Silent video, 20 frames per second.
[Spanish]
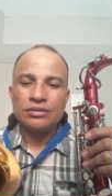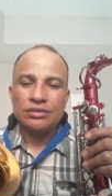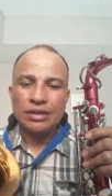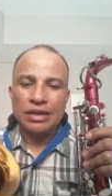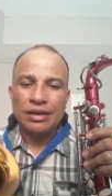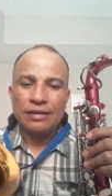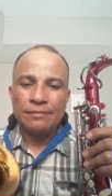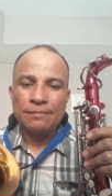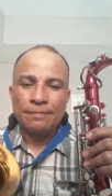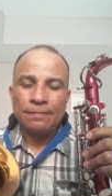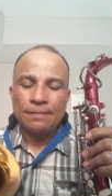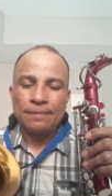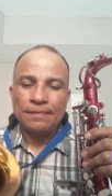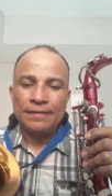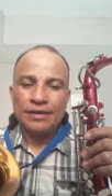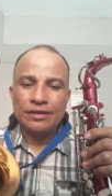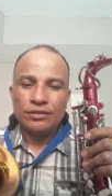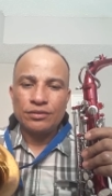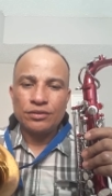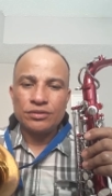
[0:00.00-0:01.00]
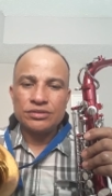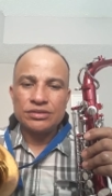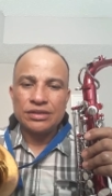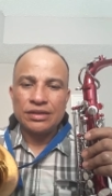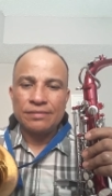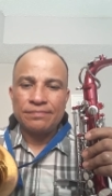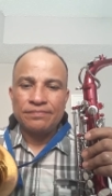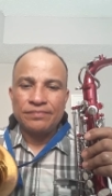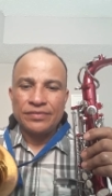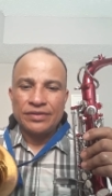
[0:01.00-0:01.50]
¿ya?
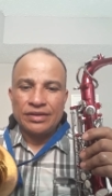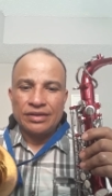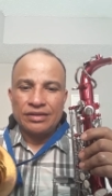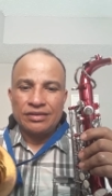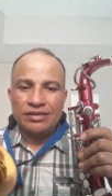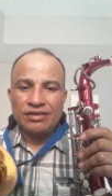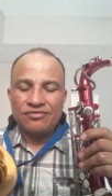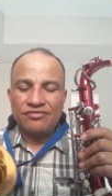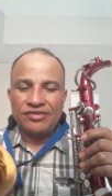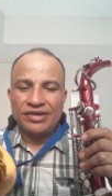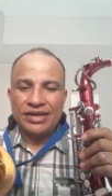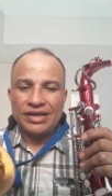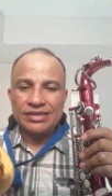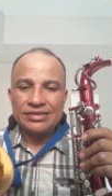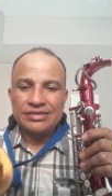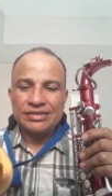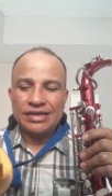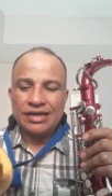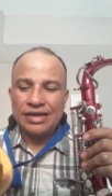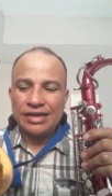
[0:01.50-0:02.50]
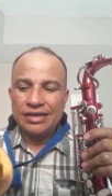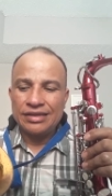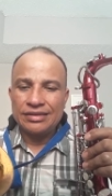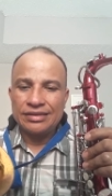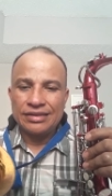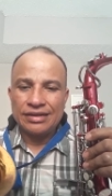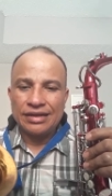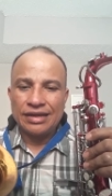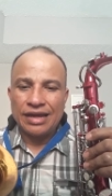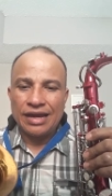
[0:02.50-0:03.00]
Entonces, diferencia
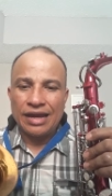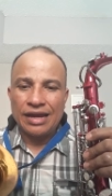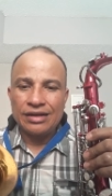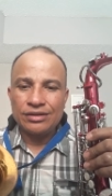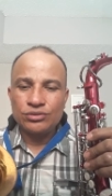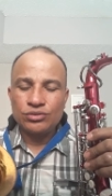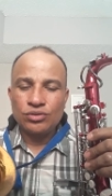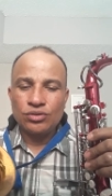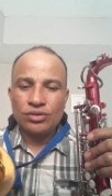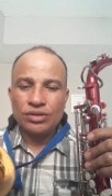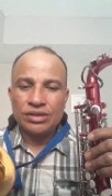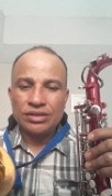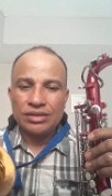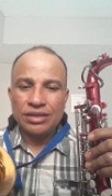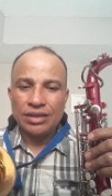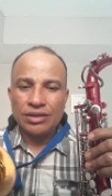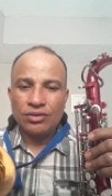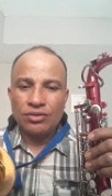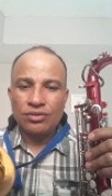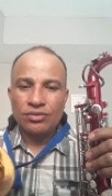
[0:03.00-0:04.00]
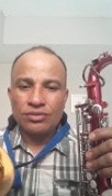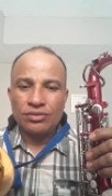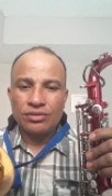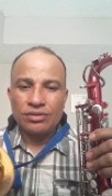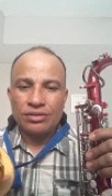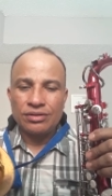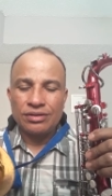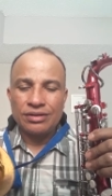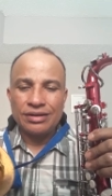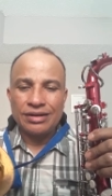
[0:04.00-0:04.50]
entre alto y tenor.
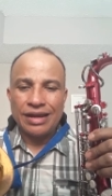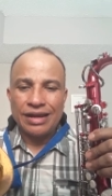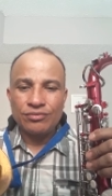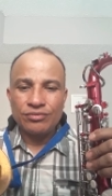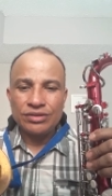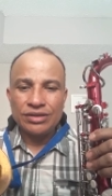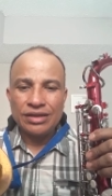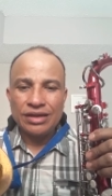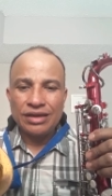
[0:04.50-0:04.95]
La única